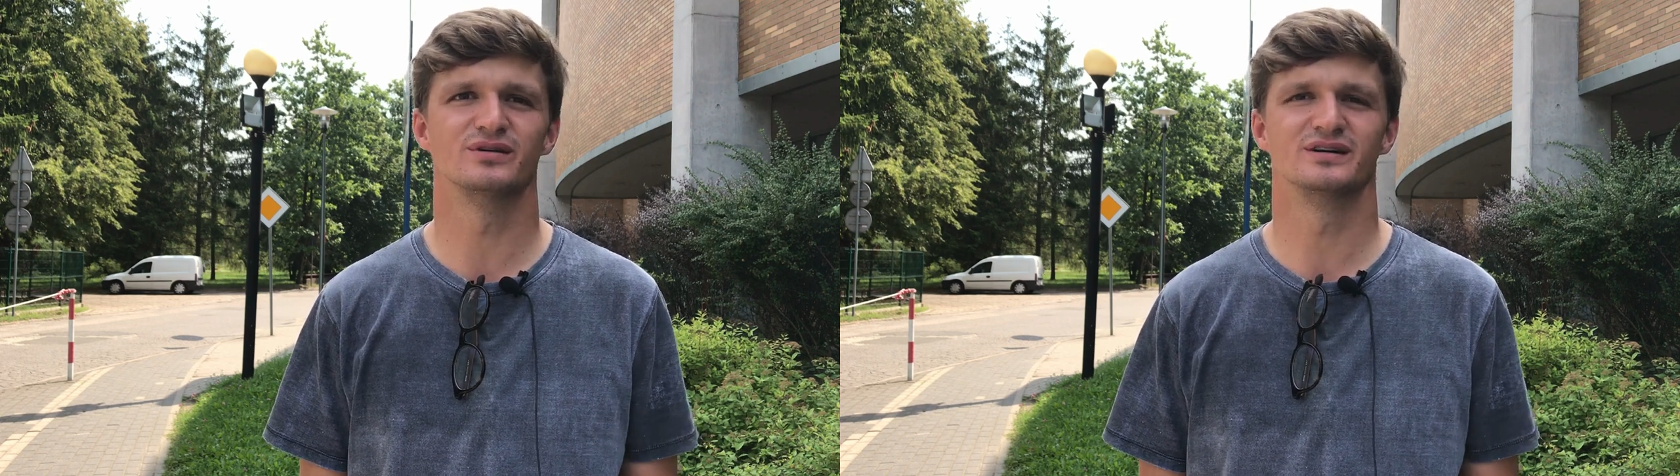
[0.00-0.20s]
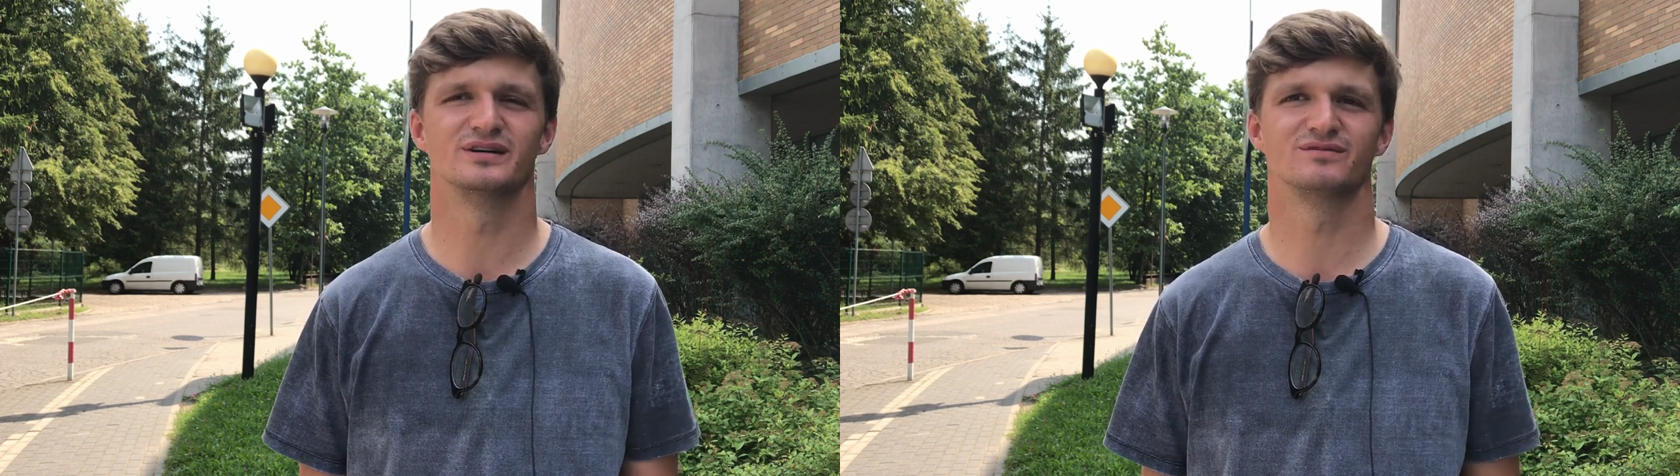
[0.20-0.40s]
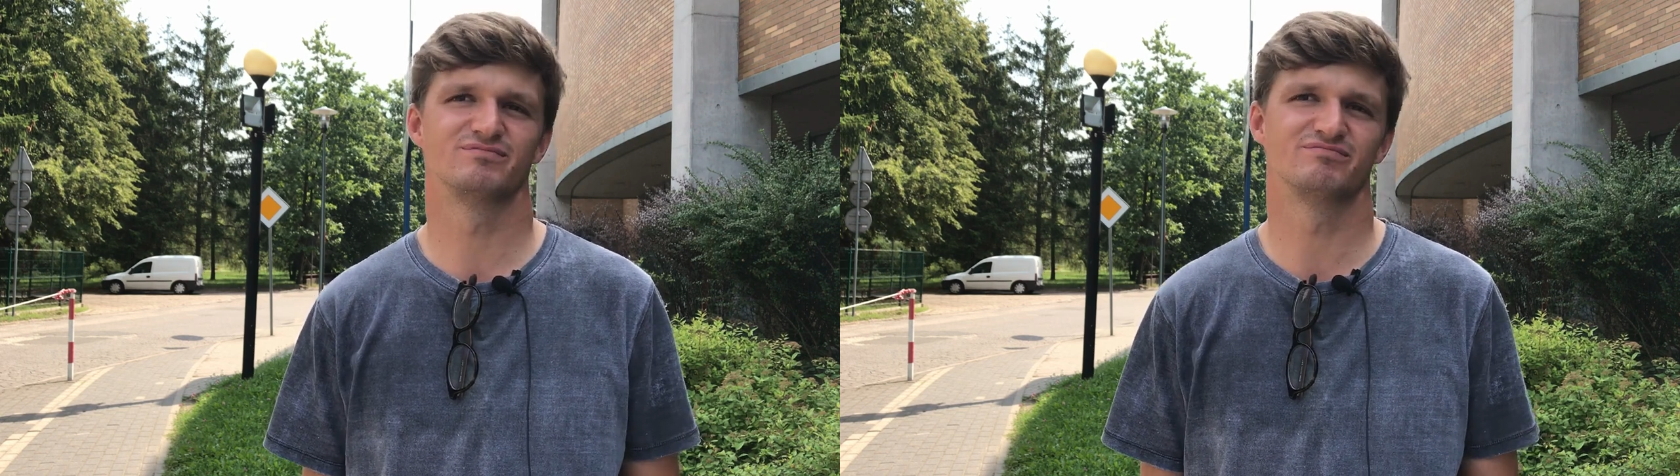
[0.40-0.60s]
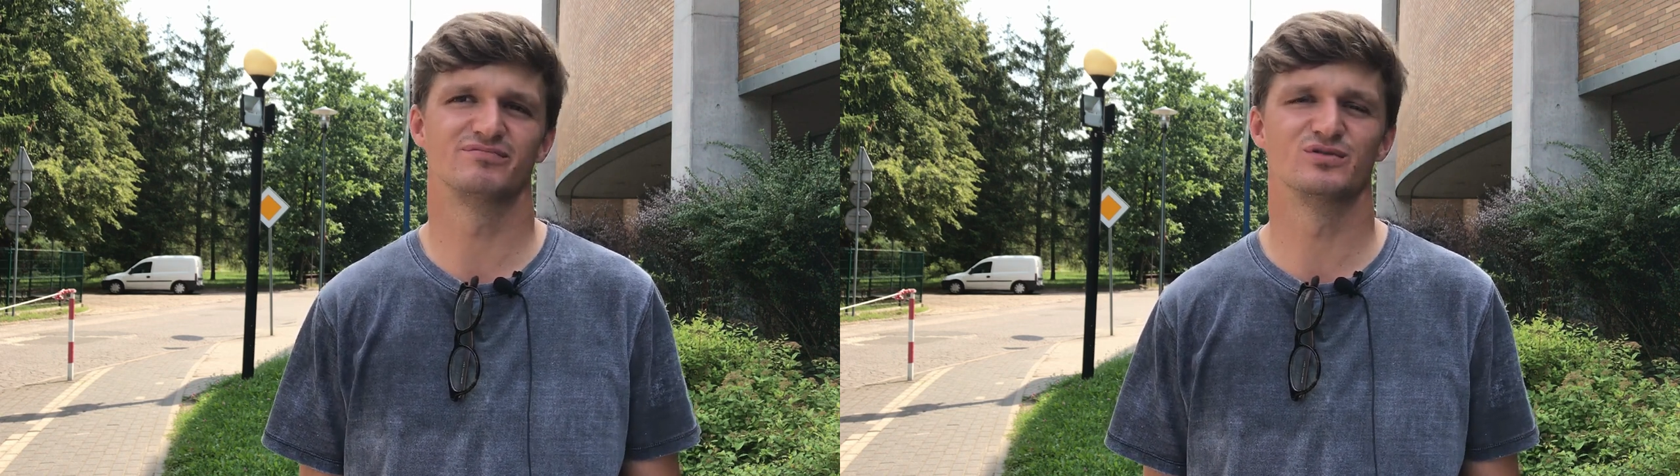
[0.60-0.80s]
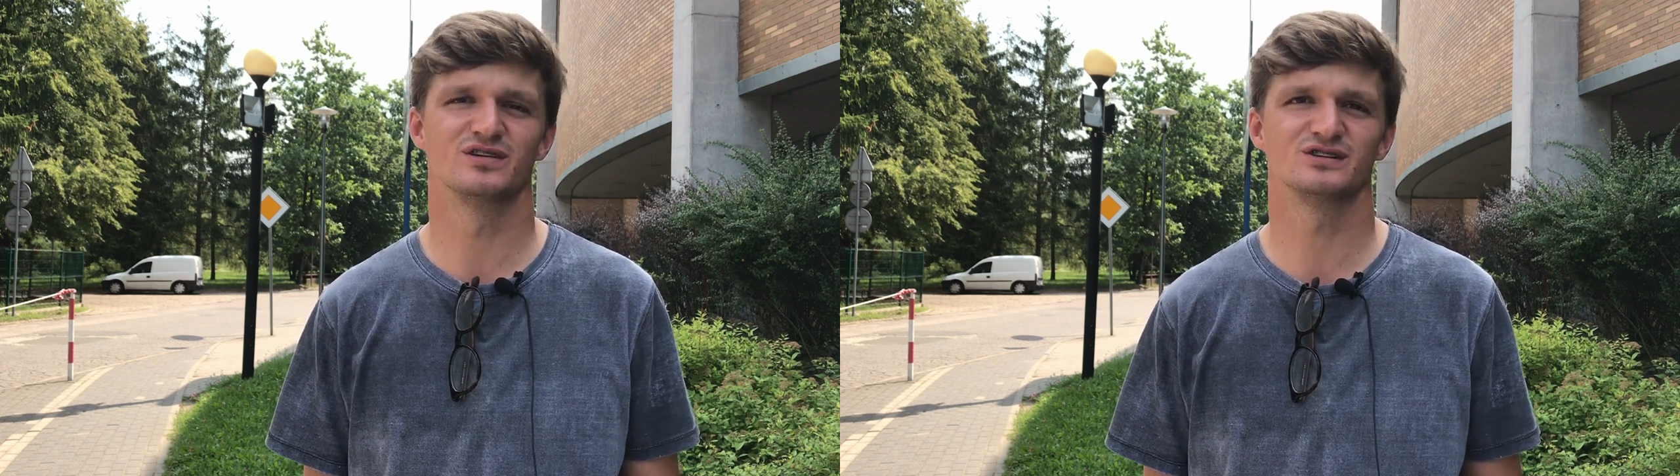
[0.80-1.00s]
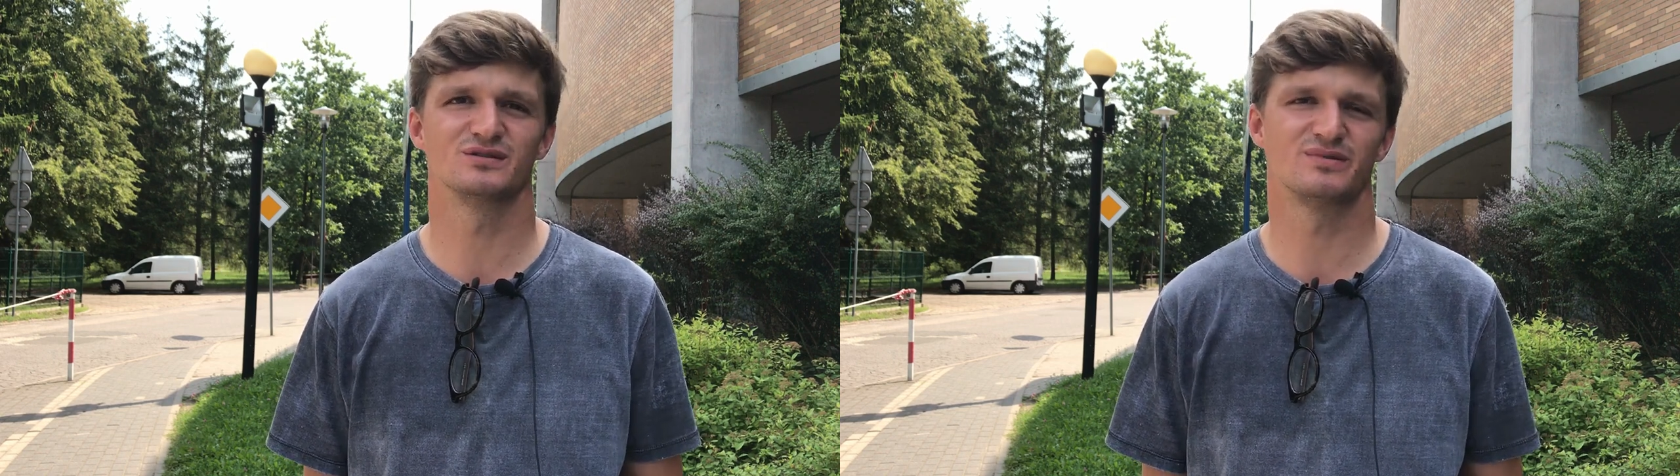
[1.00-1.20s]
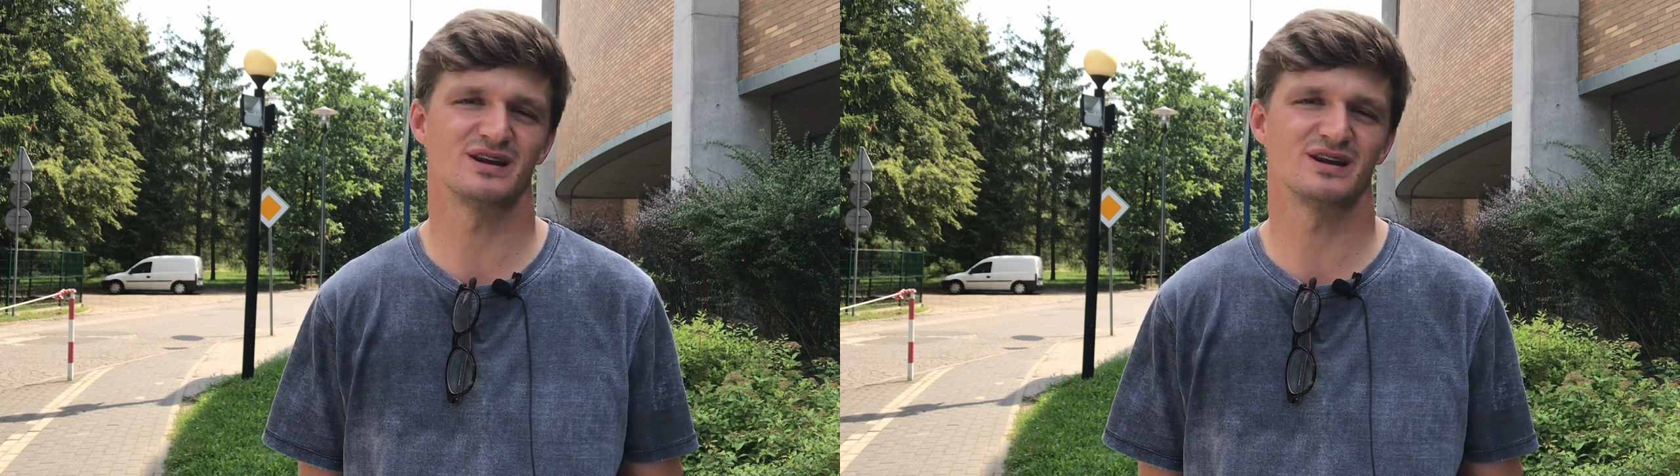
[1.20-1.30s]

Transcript: E, uważam,